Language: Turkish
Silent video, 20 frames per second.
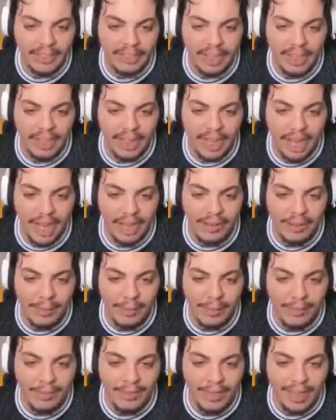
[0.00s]
İnşallah
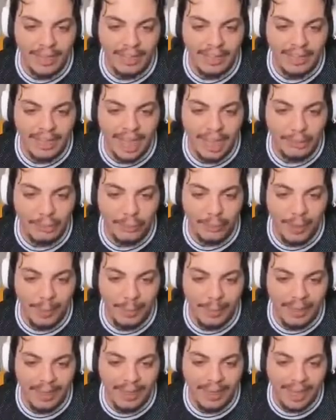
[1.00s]
AVM filandır da Acun
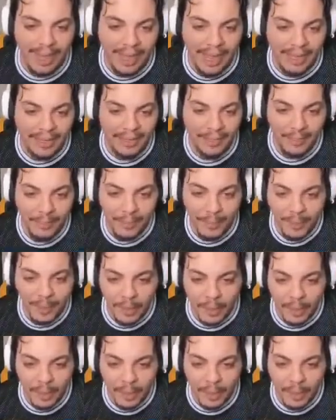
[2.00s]
Bey bana yarar.